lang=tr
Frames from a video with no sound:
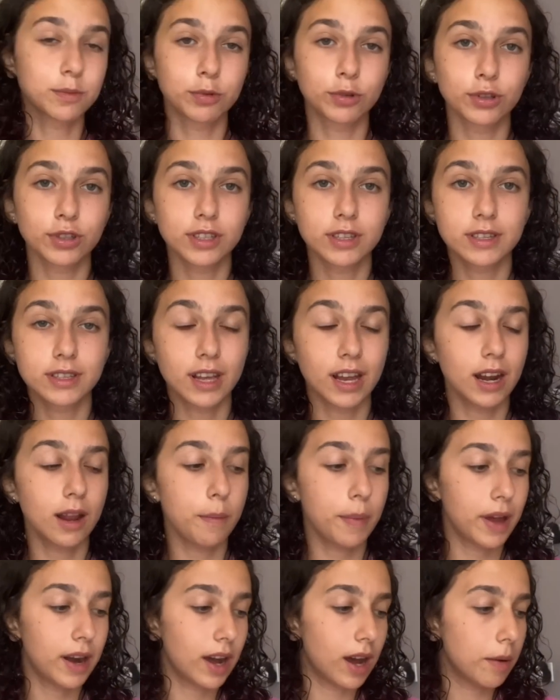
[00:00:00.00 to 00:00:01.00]
bugün sizlerle
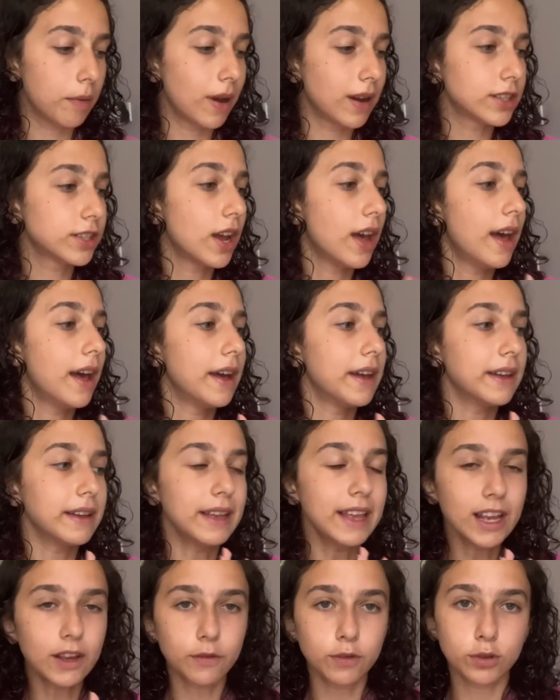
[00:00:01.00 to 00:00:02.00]
beraber.
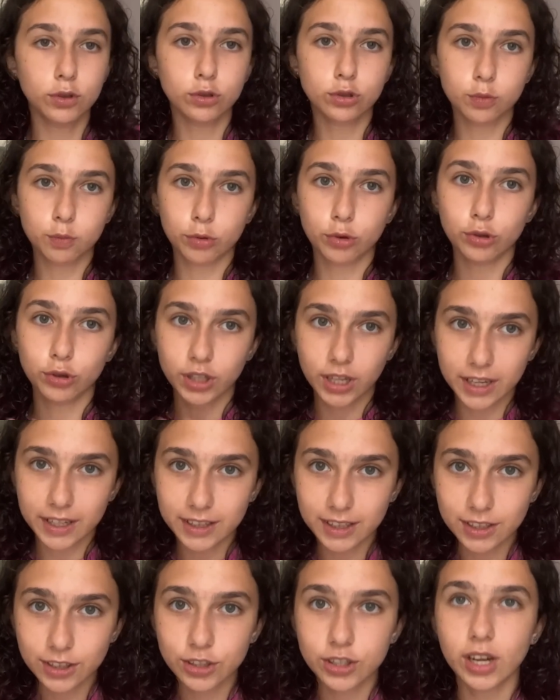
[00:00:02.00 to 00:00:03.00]
İlk videosu bugün
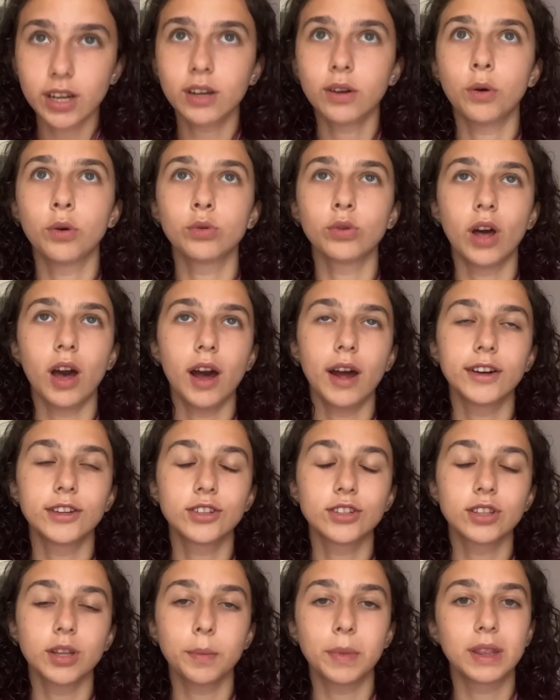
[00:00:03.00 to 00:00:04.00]
yayınlanacak. Onun
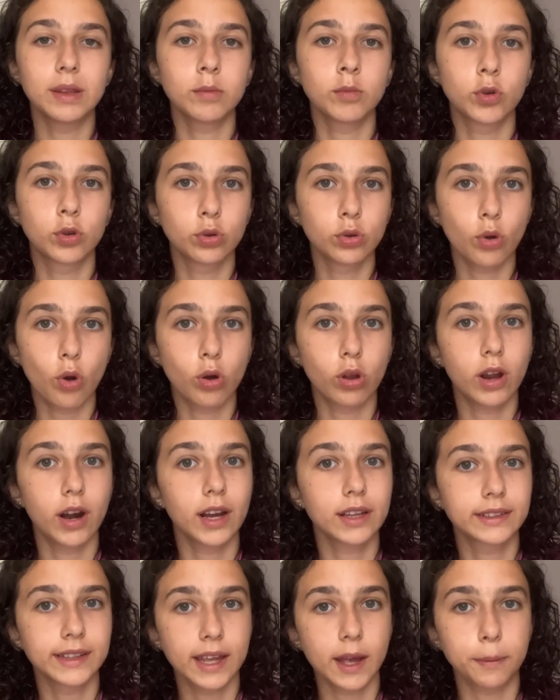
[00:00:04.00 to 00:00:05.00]
haricinde benim günlük
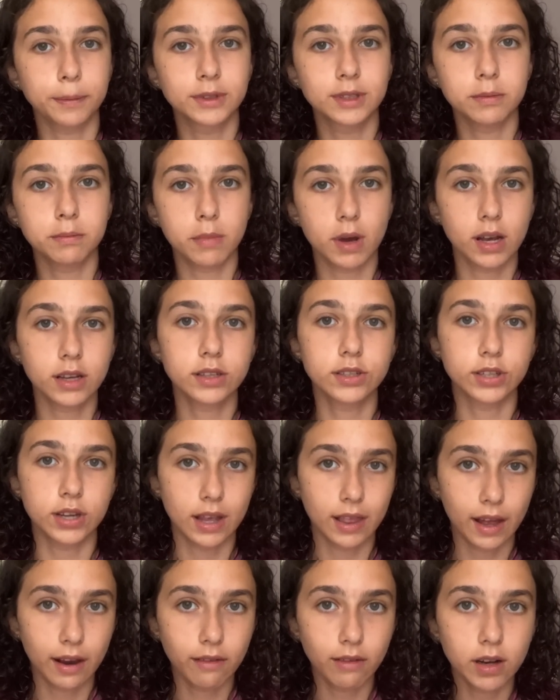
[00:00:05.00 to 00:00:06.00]
olarak da yaptığım bazı
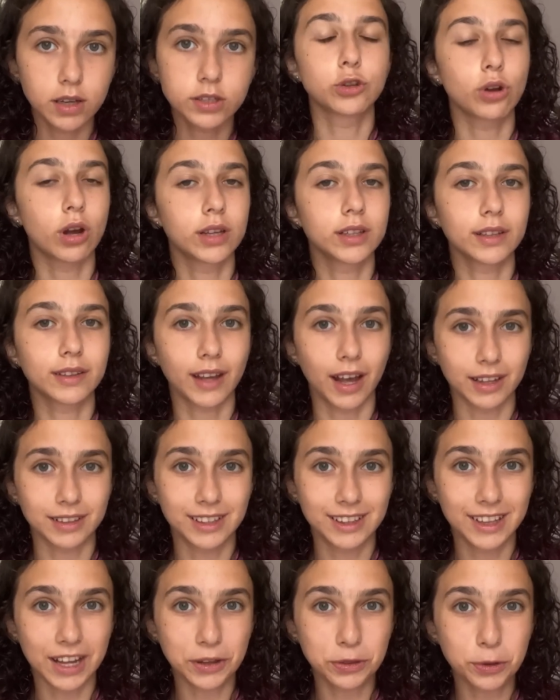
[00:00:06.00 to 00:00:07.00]
şeyler var. Şu anda
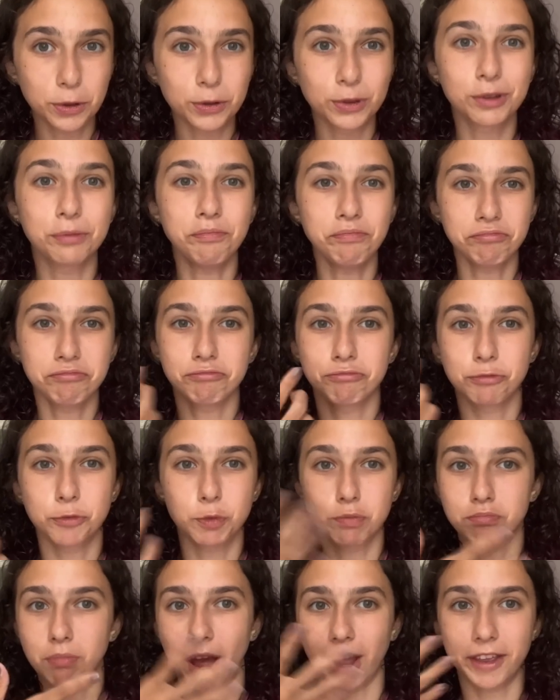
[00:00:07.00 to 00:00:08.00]
tatilden döndüm.
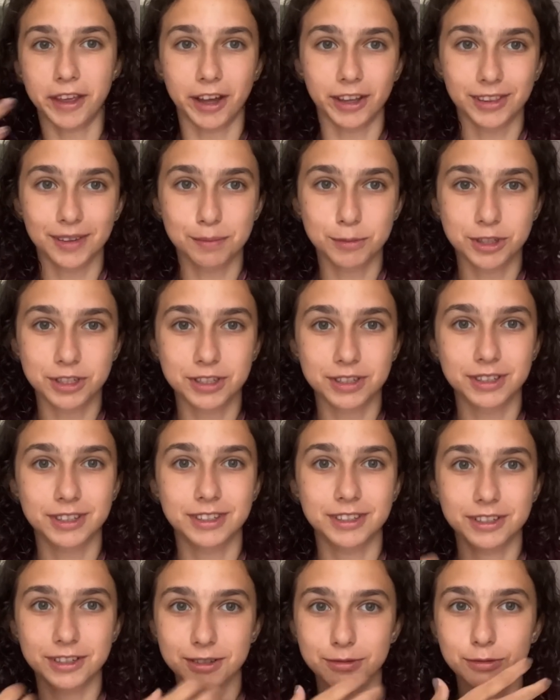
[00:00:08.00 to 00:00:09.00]
Belki
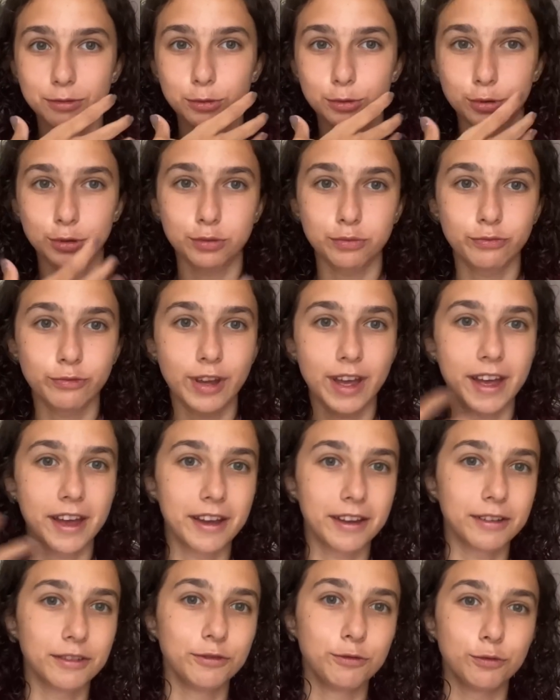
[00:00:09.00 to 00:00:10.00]
anlamışsınızdır. Yüzüm
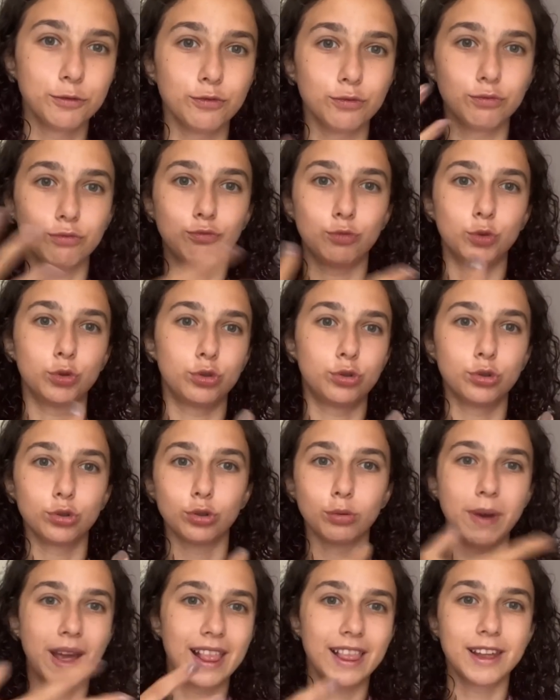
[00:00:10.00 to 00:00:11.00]
ve
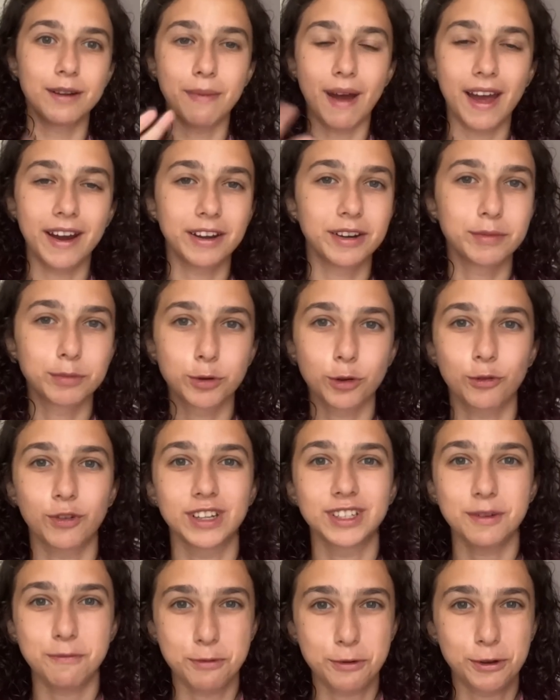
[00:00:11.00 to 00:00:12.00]
vücudum, ellerim, her yerim çok
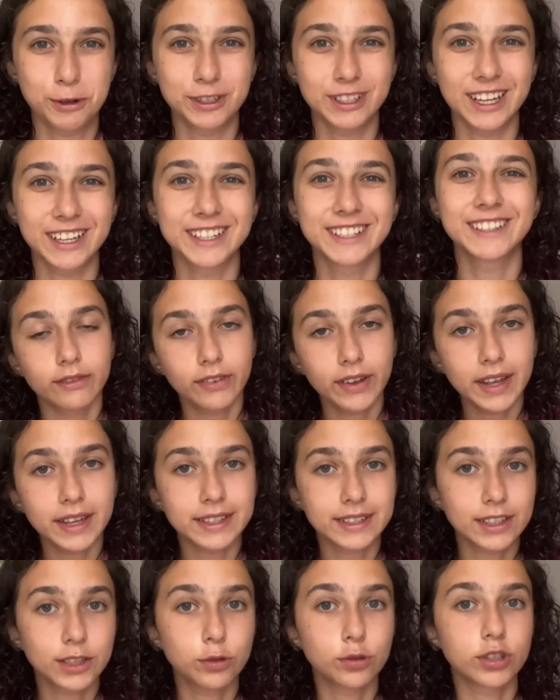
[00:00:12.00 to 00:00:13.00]
fazla bronzlaştı ve
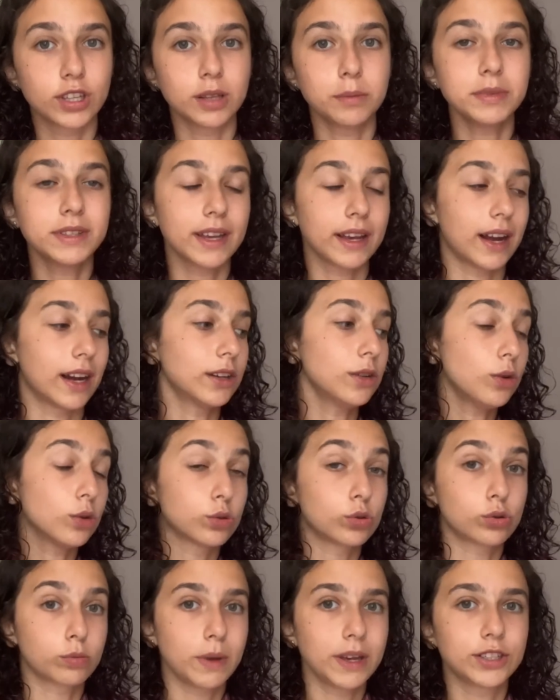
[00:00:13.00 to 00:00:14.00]
eski düzenimi tekrardan
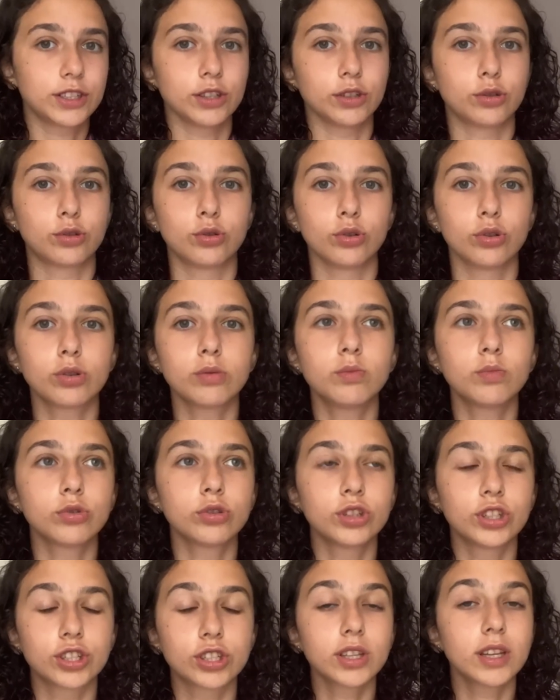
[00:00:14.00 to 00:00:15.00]
oturtmaya çalışıyorum.
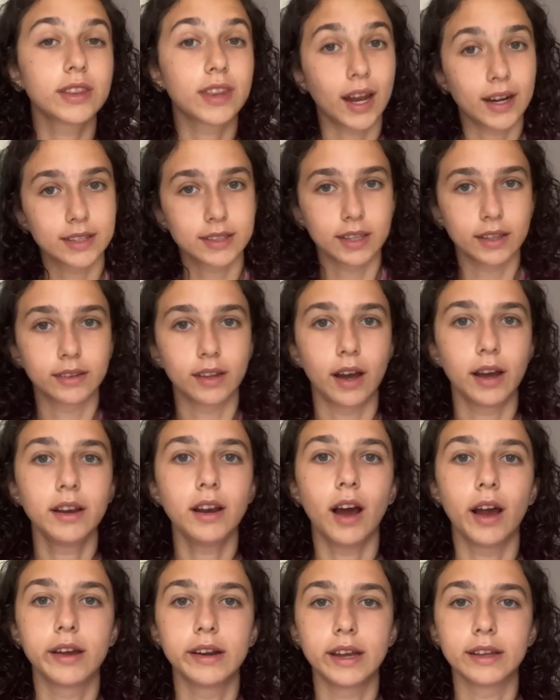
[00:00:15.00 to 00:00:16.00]
Bunun içinde ders de
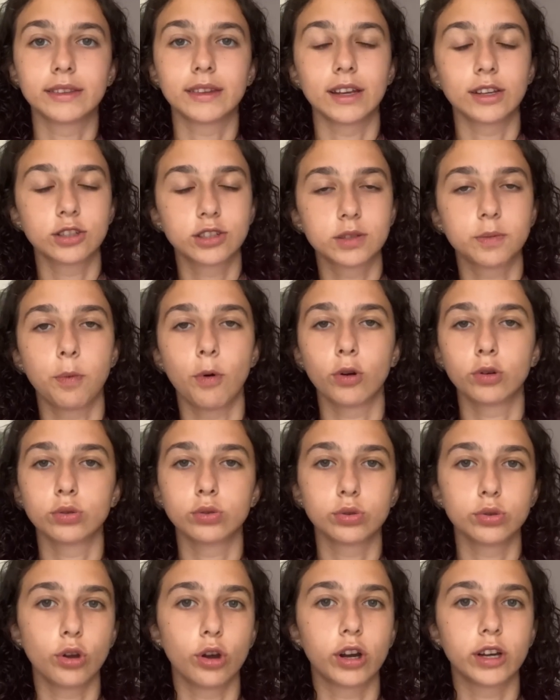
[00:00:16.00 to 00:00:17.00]
dahil. Ayrıca
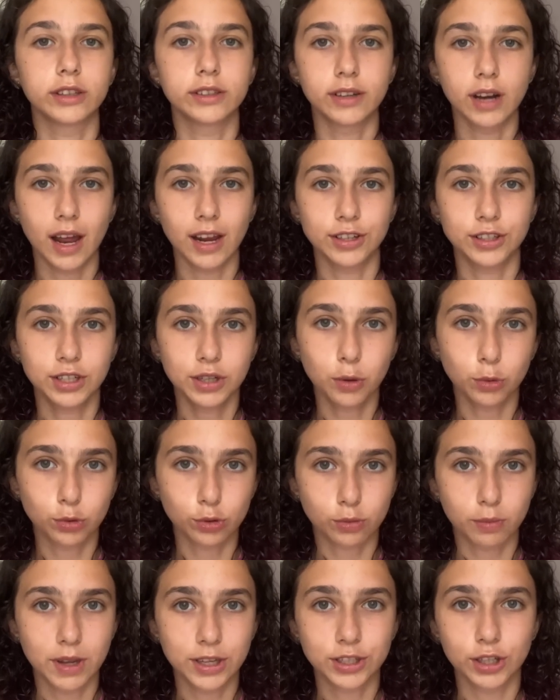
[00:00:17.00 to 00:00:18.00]
spordur, yogadır her şeyi
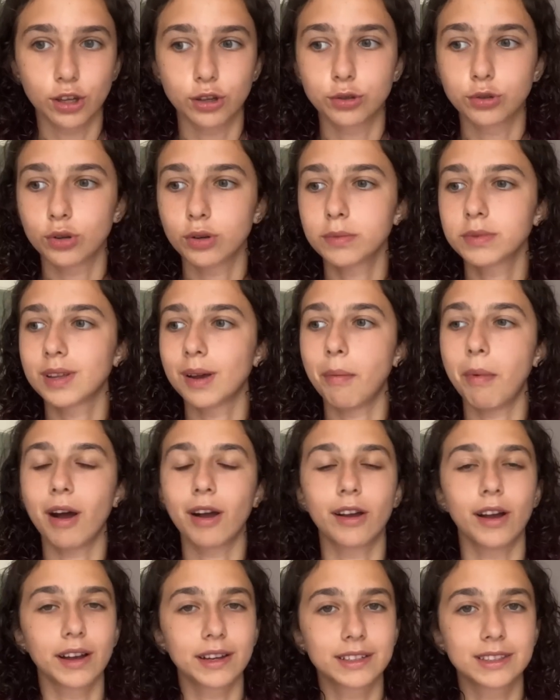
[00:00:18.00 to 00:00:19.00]
oturtmaya çalışıyorum. Sabah
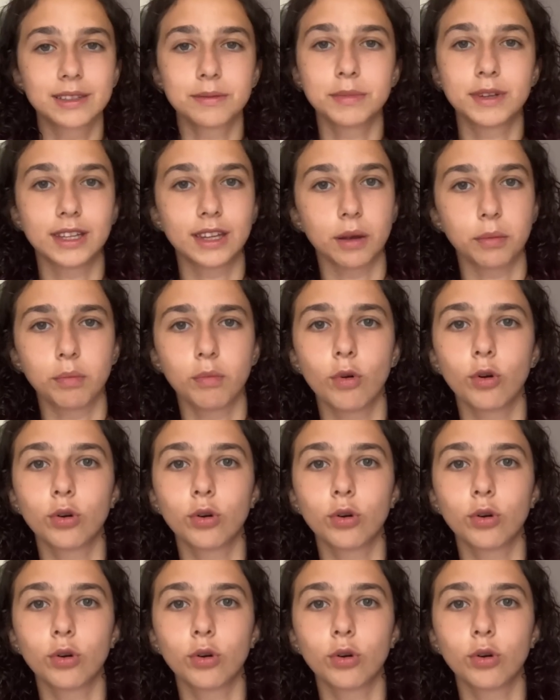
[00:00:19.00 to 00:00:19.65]
kalktım, kitabımı